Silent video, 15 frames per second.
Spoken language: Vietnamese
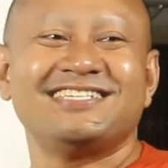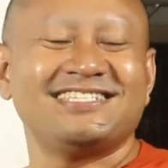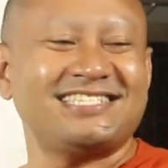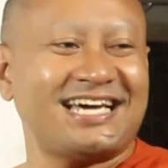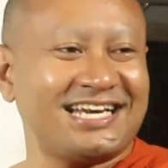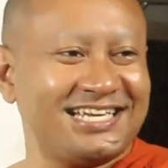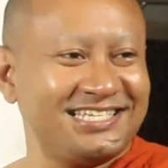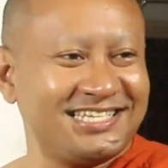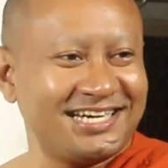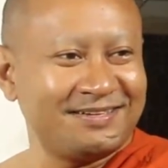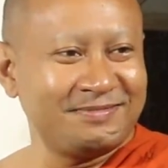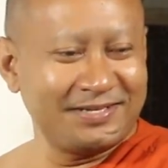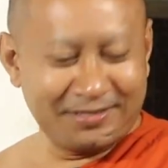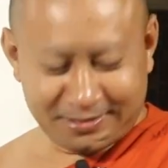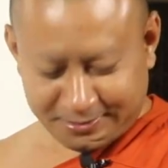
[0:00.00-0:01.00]
sát ấy chán
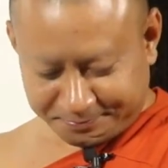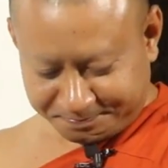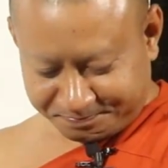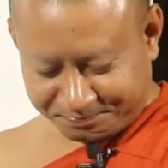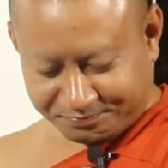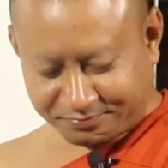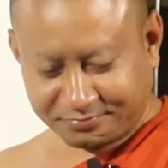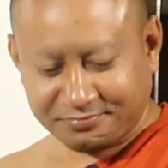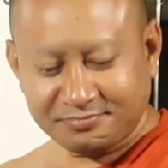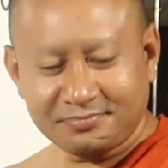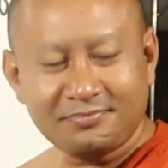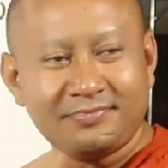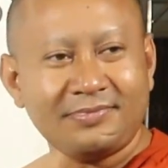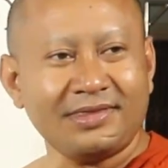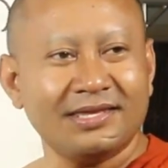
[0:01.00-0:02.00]
với nè
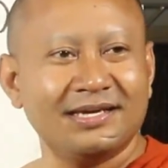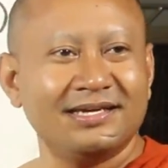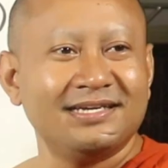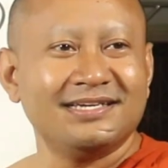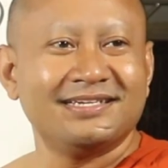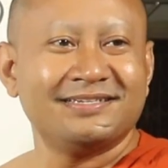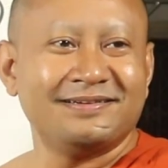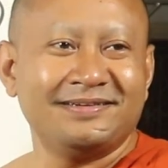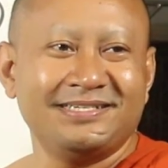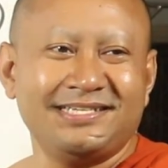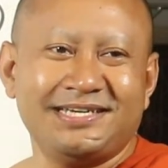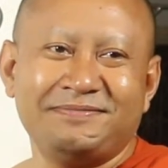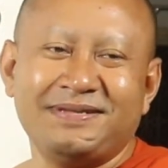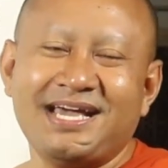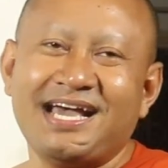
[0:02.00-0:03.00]
rồi
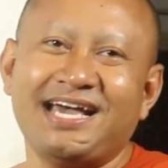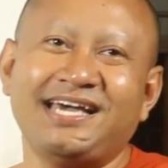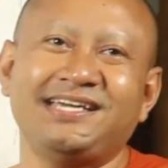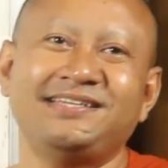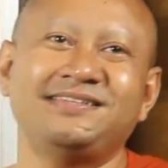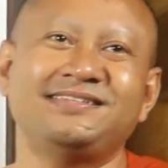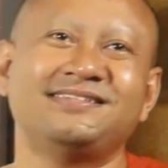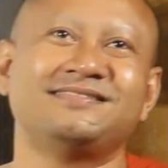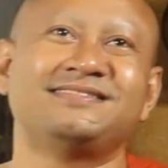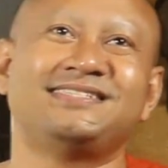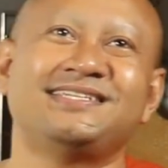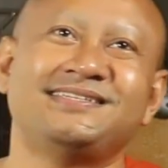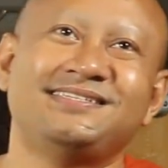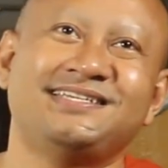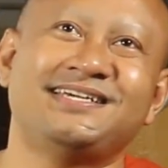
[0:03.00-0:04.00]
dây nè anh
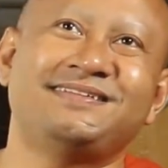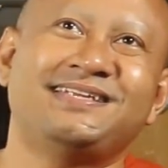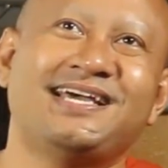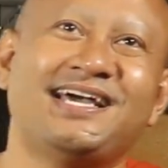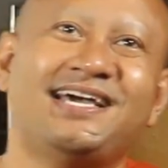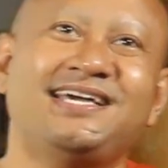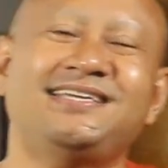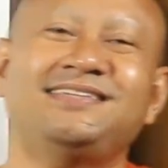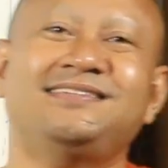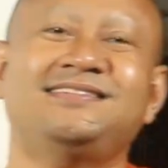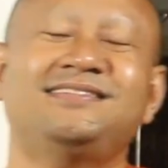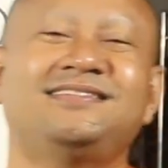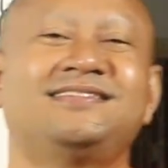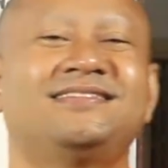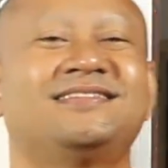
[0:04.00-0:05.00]
dây nè
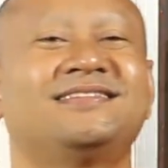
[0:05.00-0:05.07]
anh